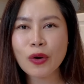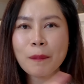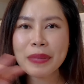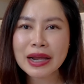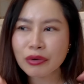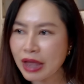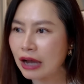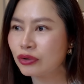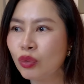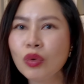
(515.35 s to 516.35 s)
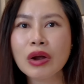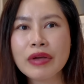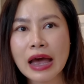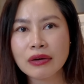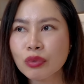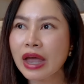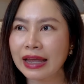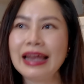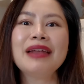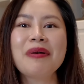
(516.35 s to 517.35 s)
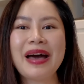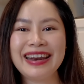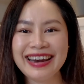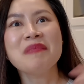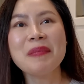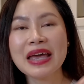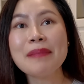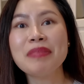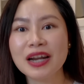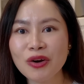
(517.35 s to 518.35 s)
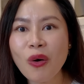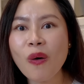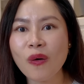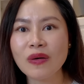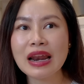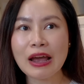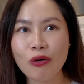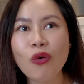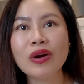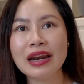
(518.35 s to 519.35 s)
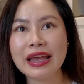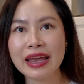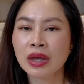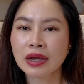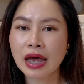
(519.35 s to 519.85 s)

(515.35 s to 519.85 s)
ช้อปปิ้งเราอยากดูเราอยากรู้อยากเห็นแล้วมาเนี่ยมันเป็นการเปิดโลกของหลายๆคนอะไรเงี้ย